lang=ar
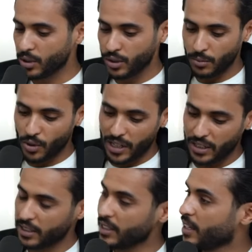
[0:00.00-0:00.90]
بيدجي
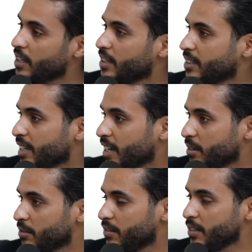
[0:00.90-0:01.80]
معين
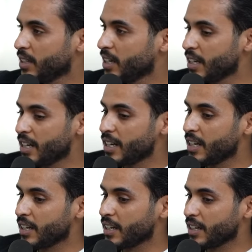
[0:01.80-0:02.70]
تتحكم فيه
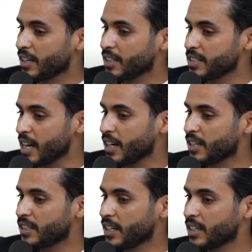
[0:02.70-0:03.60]
آه
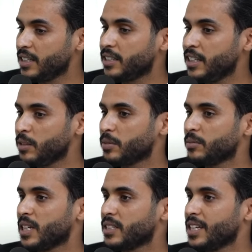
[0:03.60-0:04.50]
الصحراء لداخل لي تريب
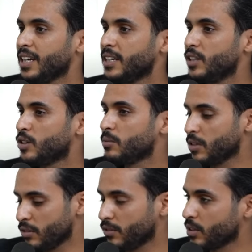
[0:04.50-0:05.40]
نتاع الصحراء اللي هما
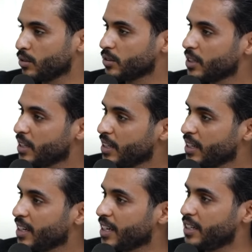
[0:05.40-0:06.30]
اوف رود
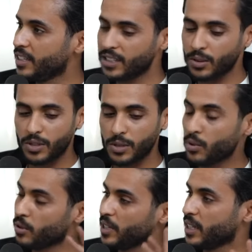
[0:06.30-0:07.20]
اللي شنو
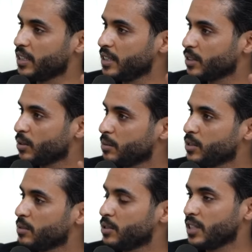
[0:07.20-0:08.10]
سبور ميكانيك ولا
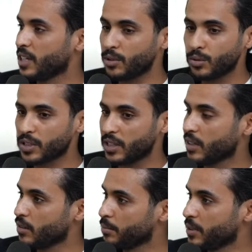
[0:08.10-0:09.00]
باش تمشي تعمل توسكي
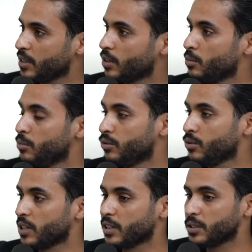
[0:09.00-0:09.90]
كامبينغ اون
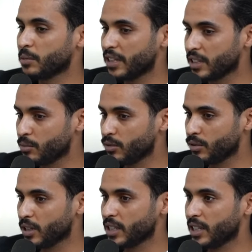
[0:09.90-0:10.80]
بيفواك اش معناتها
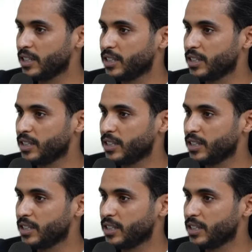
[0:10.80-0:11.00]
بيفواك يعني